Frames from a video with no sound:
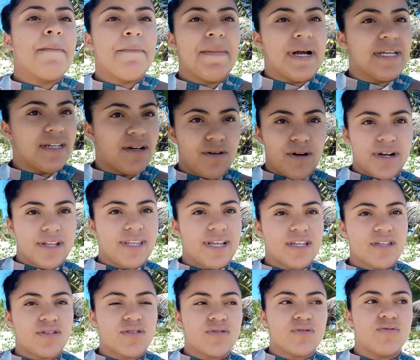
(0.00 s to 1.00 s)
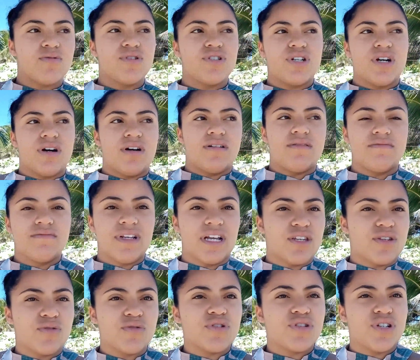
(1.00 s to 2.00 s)
mas agora tá suja, ó.
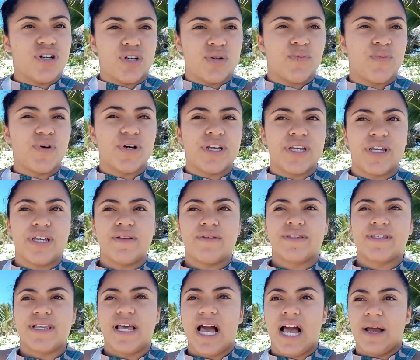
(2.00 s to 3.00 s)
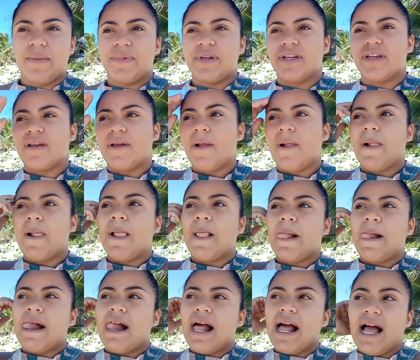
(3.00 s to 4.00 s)
Tá sujando um pouquinho, sabe?
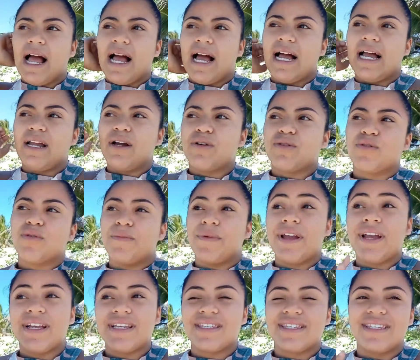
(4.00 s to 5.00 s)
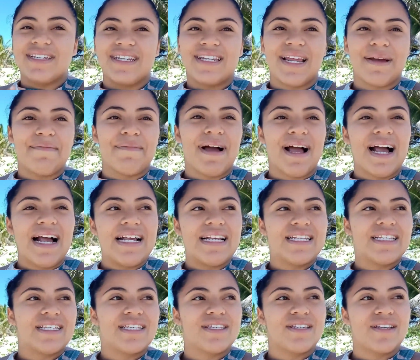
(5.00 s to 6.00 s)
Ah, eu tô meio assim, né? Mas